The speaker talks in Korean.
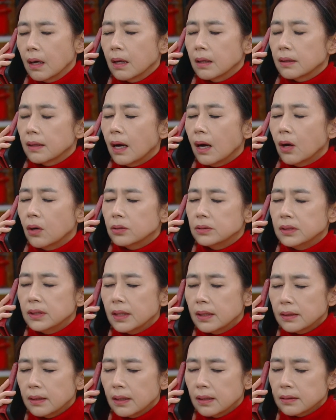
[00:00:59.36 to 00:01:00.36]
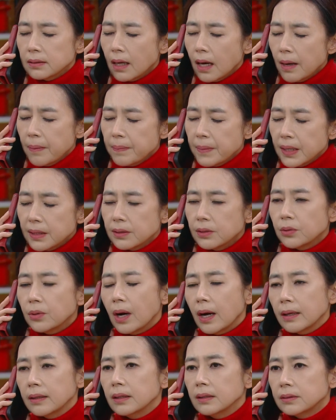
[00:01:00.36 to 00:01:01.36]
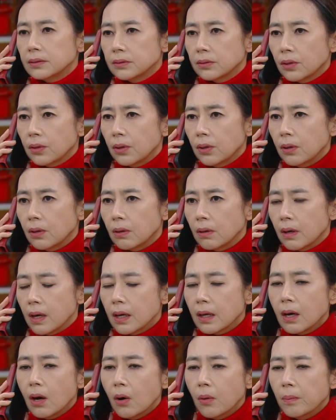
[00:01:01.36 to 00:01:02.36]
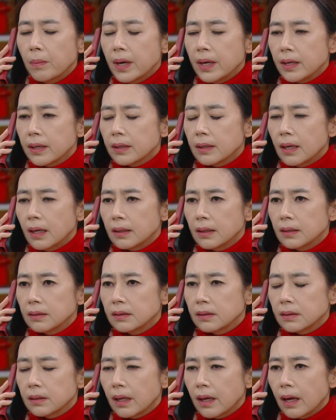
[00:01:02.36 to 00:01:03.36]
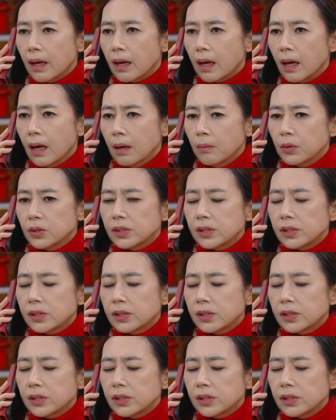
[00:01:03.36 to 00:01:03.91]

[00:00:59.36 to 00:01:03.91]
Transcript: 나 언니에 대해서 한마디도 안 했어. 애가 엄마 얘기를 안 했는데 뭐